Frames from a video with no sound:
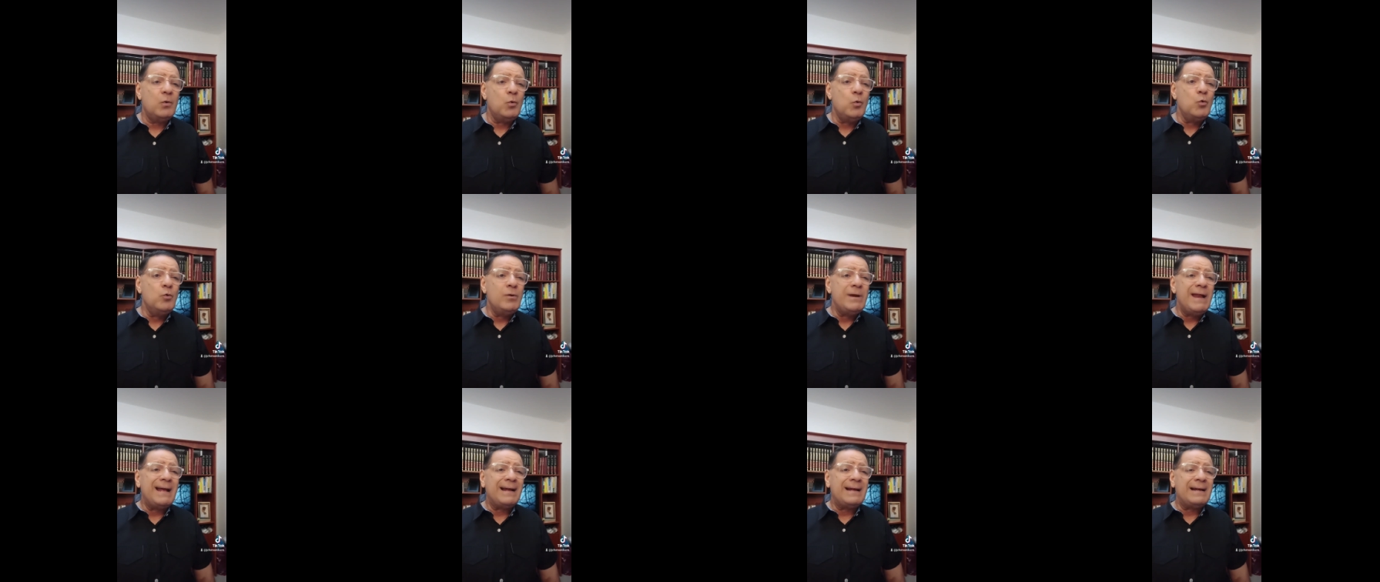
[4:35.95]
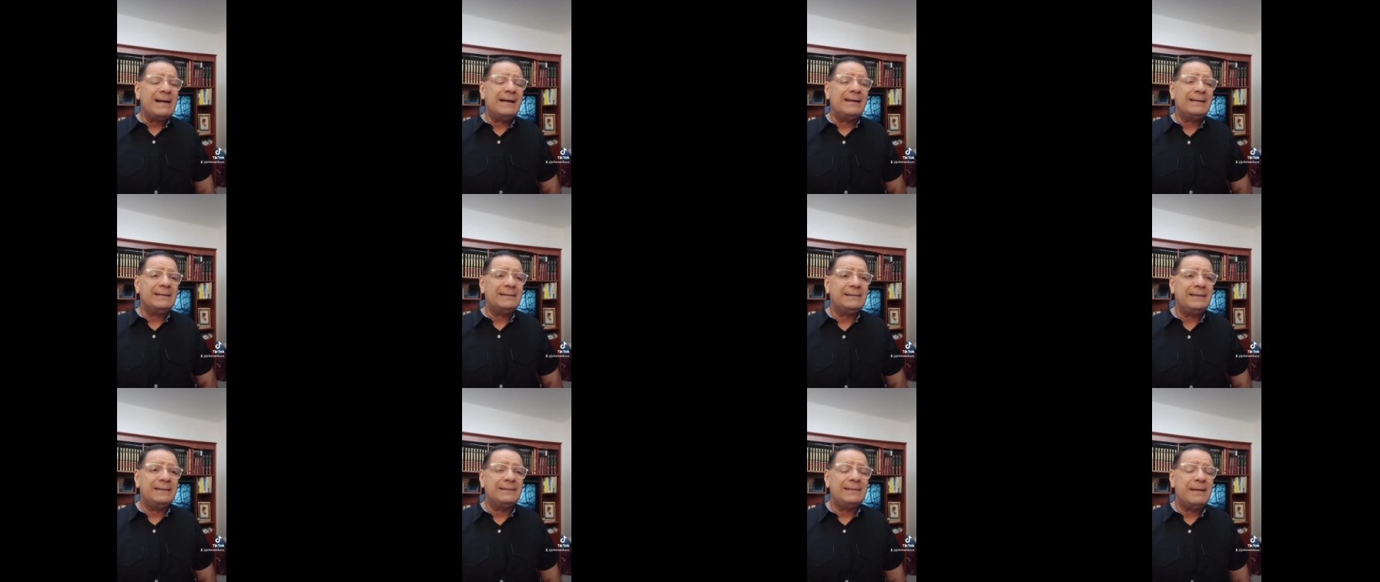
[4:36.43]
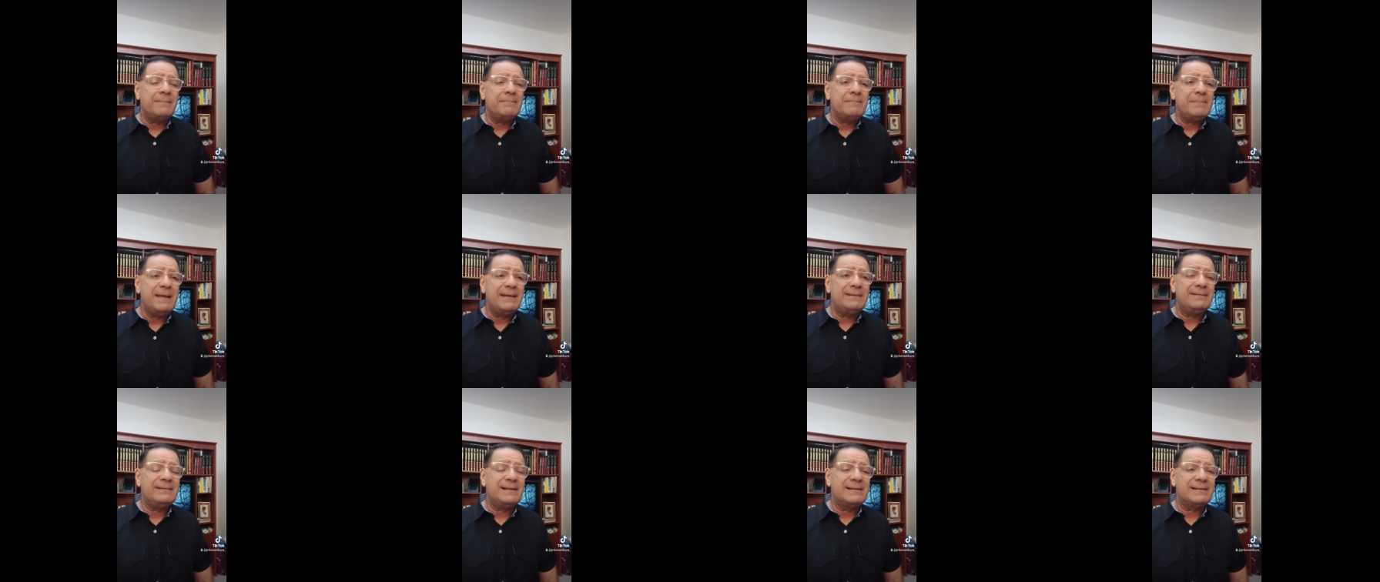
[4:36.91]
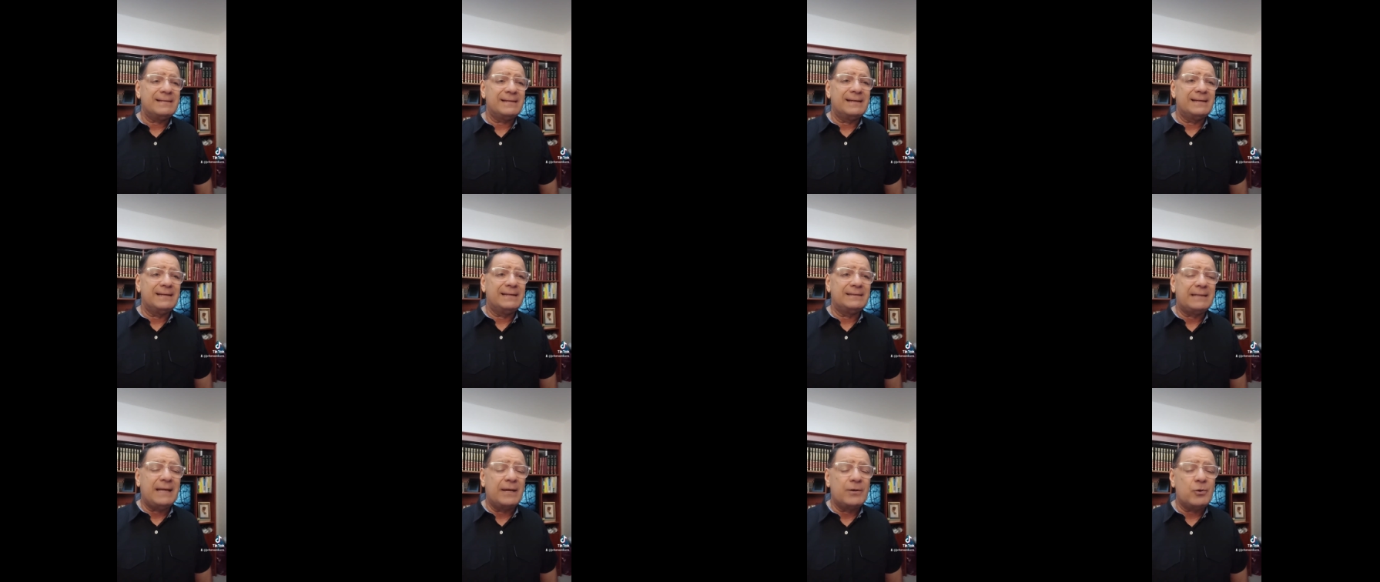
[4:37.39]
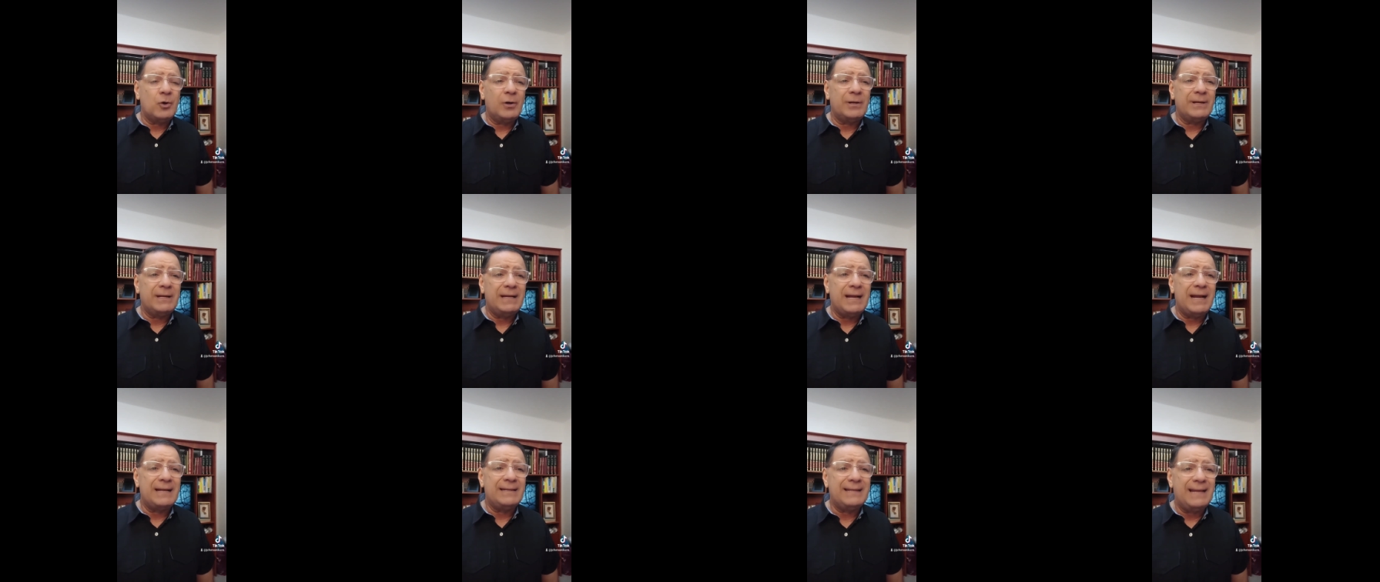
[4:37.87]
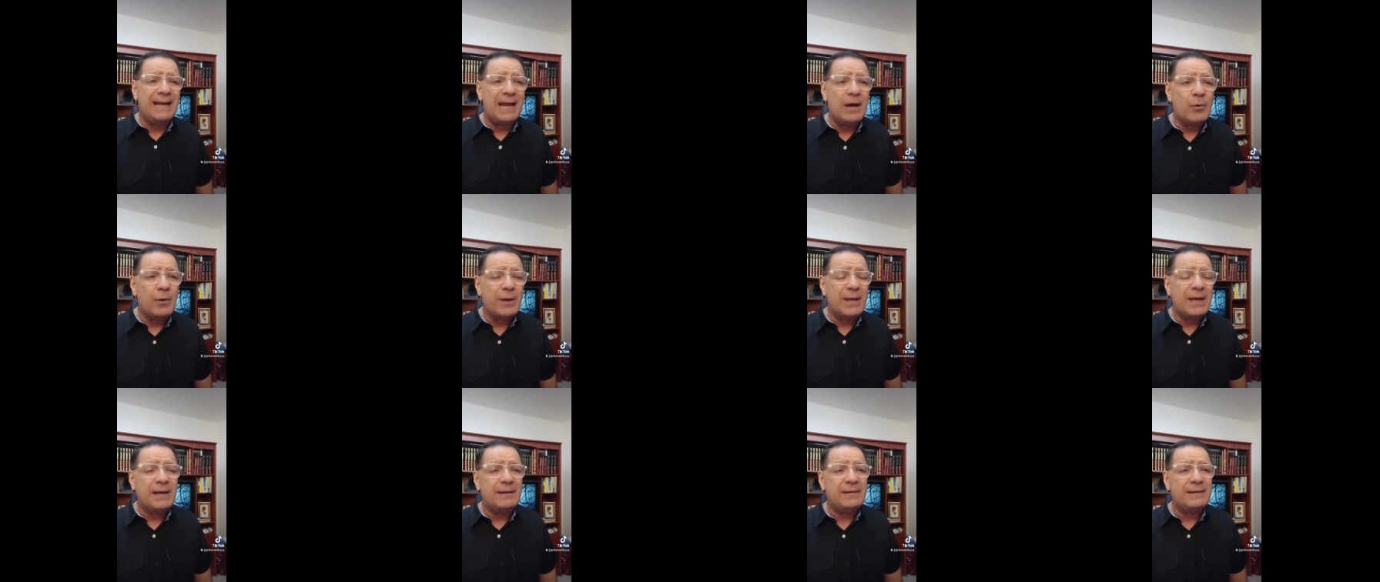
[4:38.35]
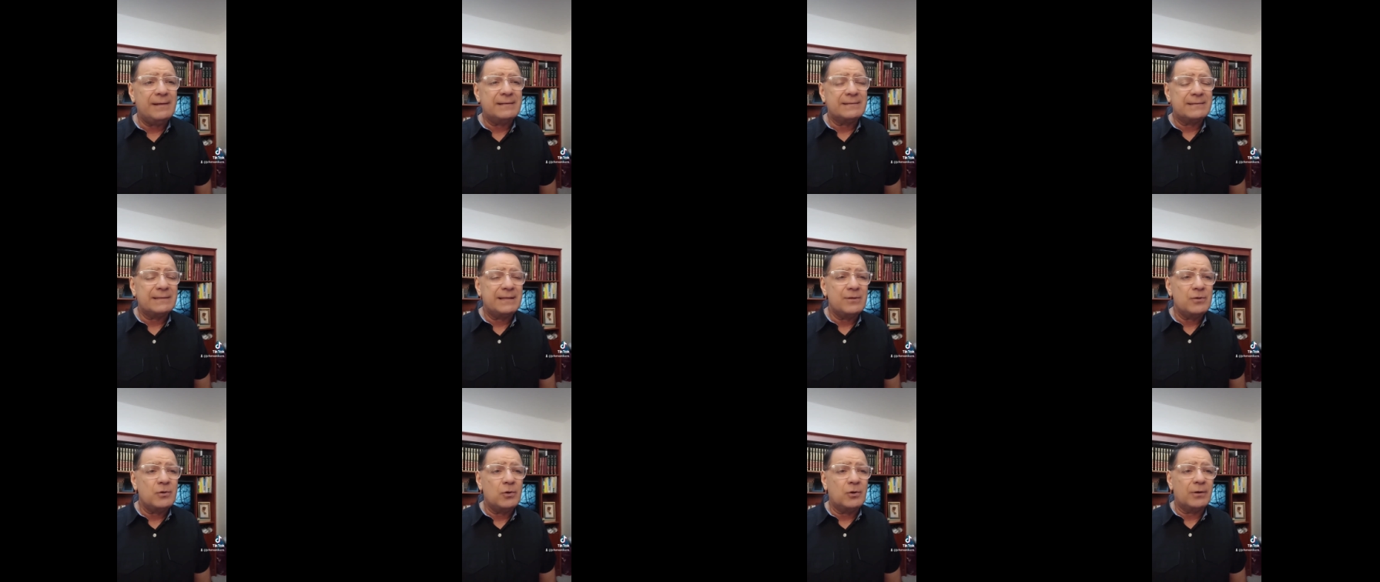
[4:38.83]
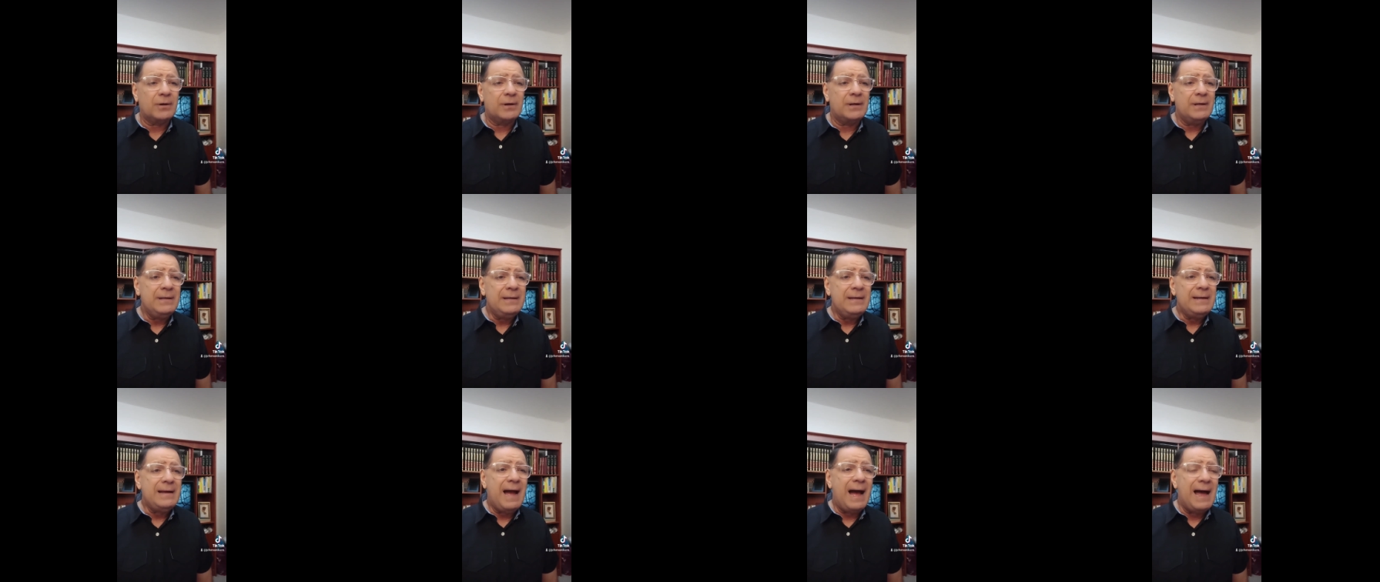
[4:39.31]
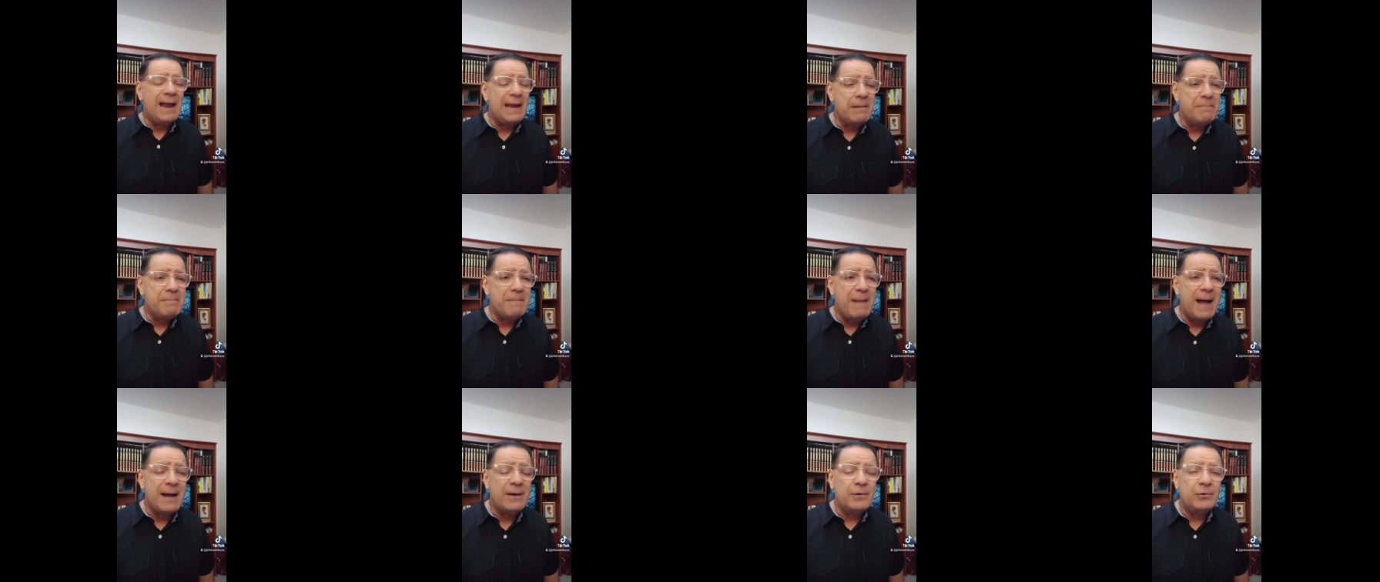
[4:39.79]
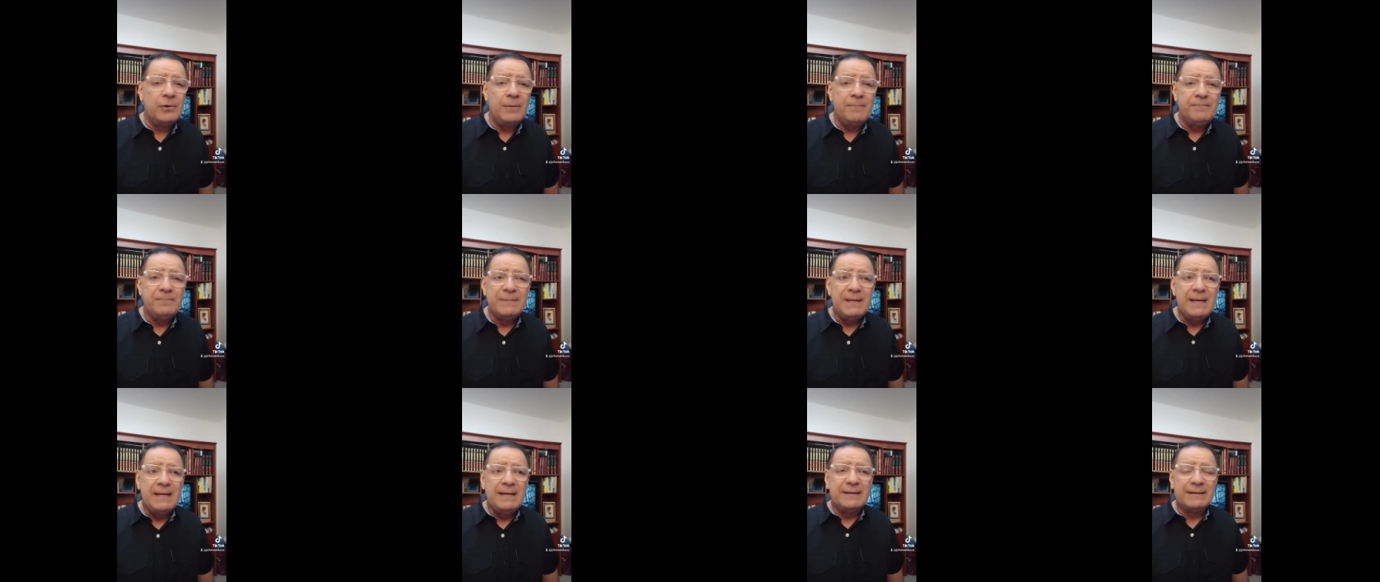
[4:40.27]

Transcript: una carta también del secretario general de la OEA, del señor Almagro,